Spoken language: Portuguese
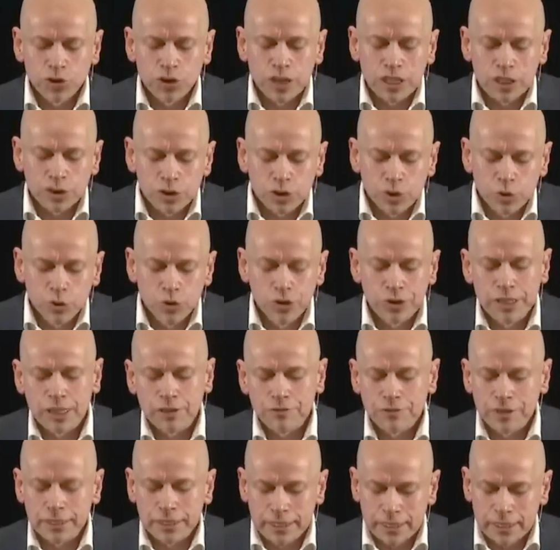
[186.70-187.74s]
Jesus
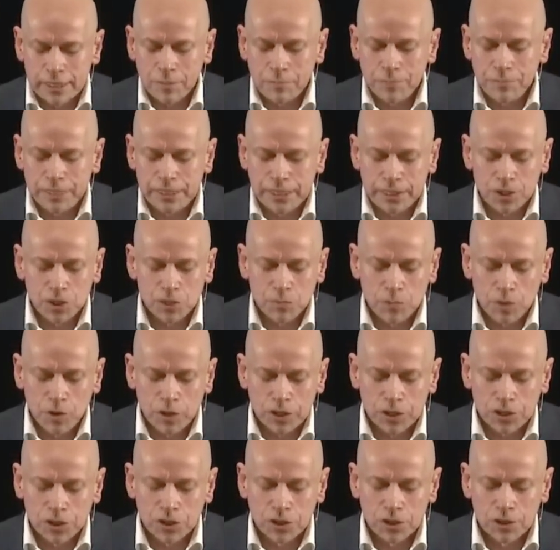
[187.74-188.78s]
defender a pena de
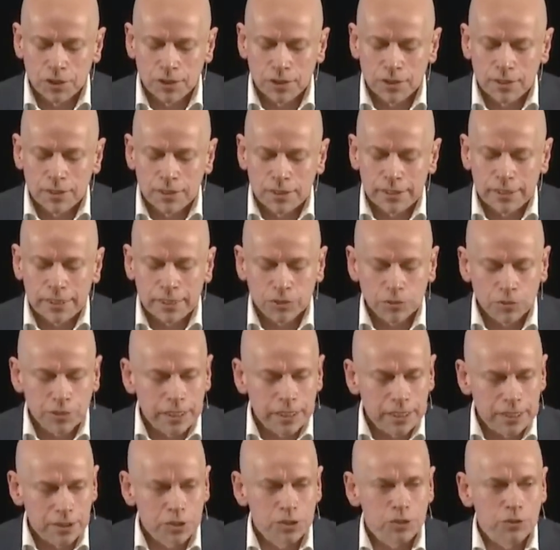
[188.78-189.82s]
morte, sendo
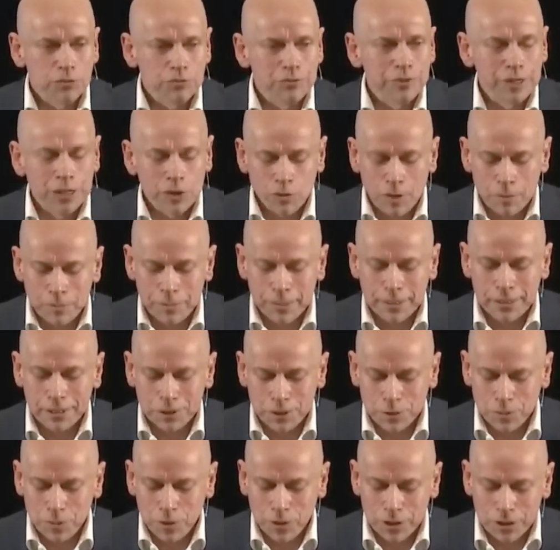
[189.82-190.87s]
que ele sofreu a pena
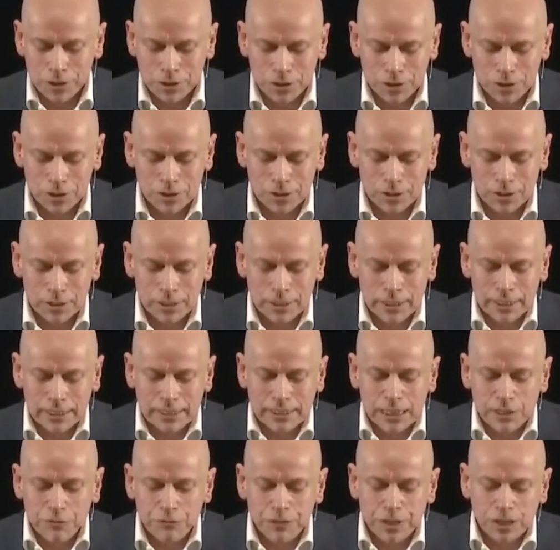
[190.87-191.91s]
de morte.
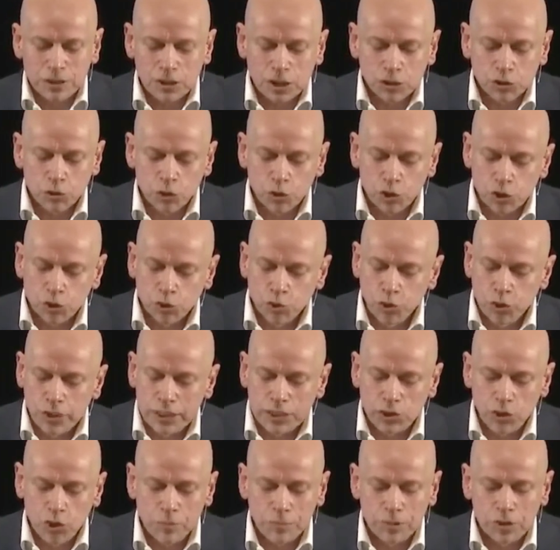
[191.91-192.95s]
Defendo a tortura
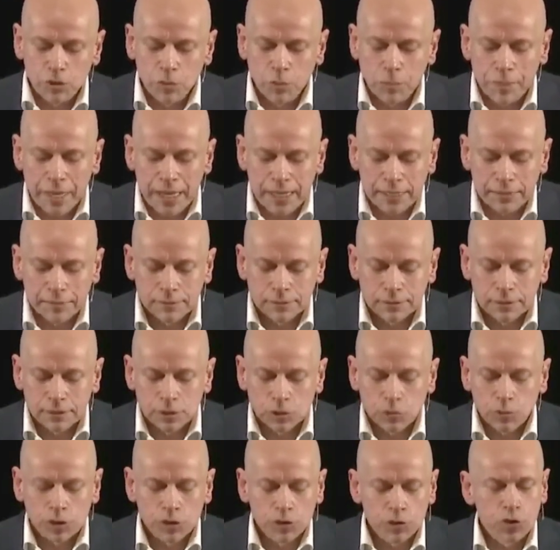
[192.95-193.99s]
em nome do bem,
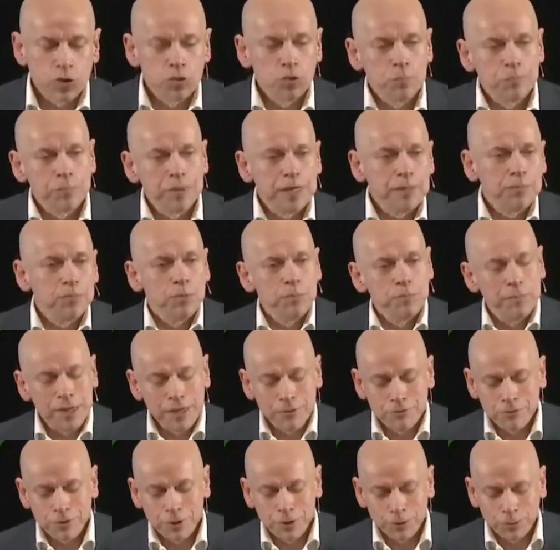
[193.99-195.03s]
quando o supremo
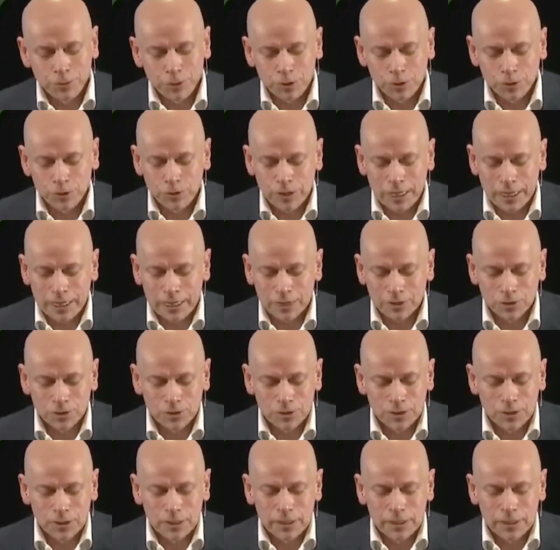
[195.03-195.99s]
bem foi torturado.